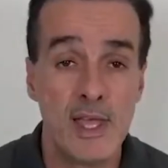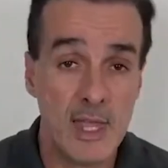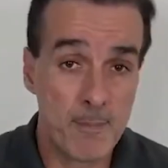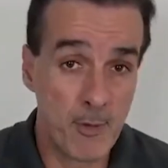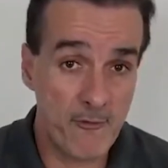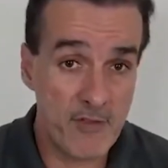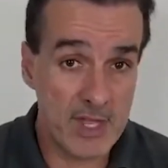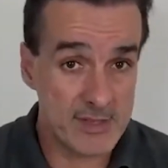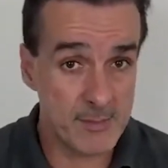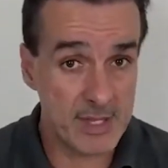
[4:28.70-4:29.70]
E por
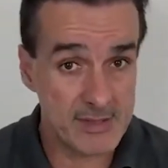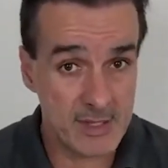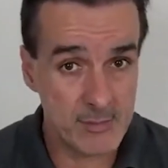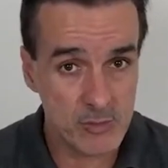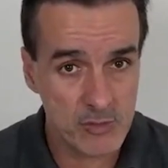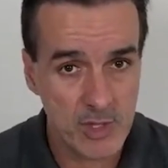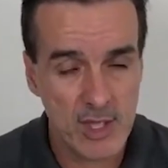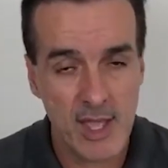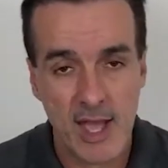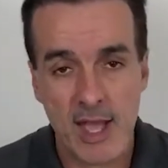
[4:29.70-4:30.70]
fim, também temos
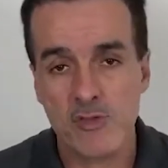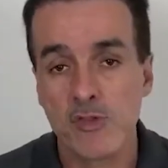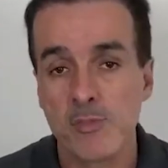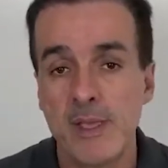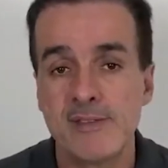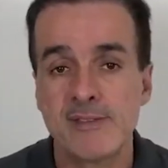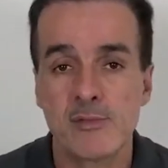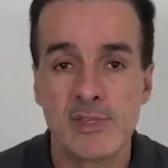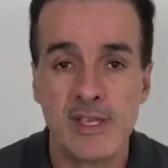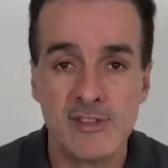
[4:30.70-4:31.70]
a
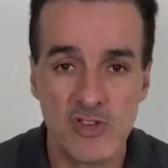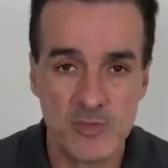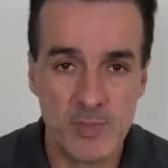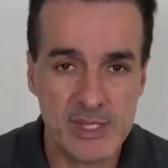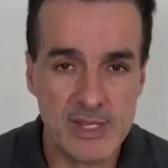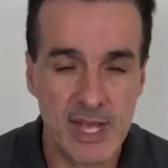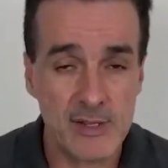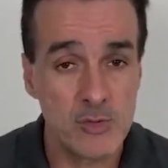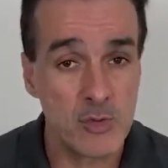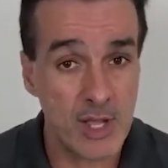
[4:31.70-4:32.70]
suspensão da
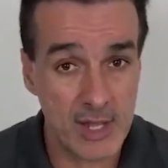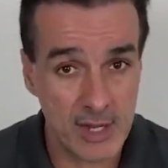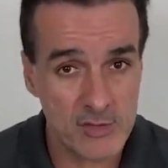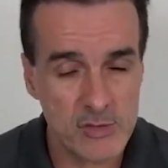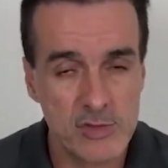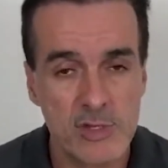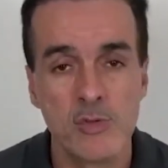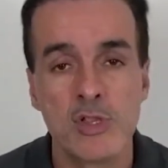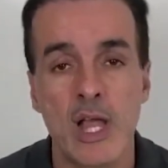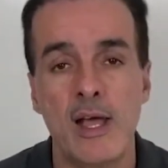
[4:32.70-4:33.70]
exigibilidade do crédito
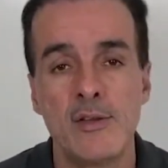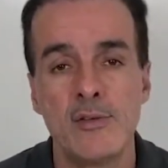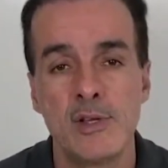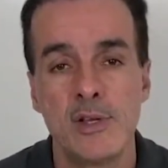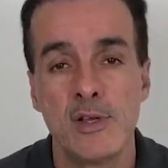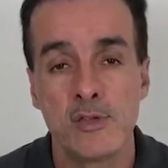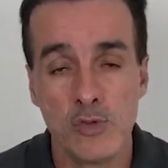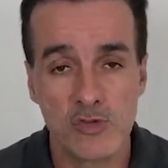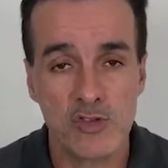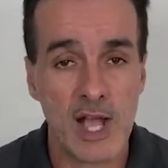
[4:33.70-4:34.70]
tributário
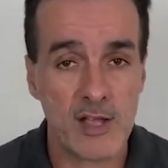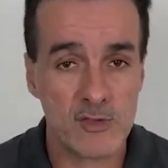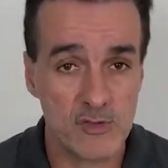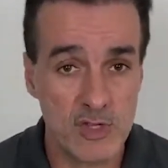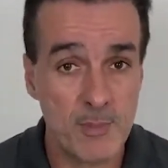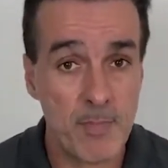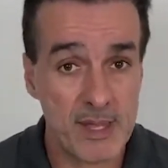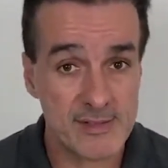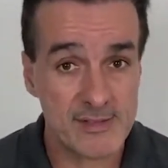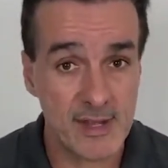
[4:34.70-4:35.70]
nos casos de
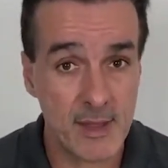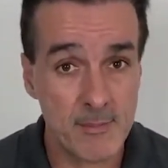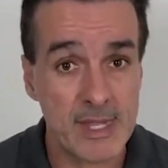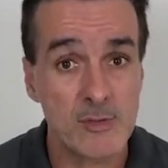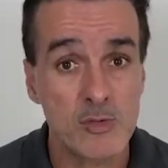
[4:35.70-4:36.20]
parcelamento.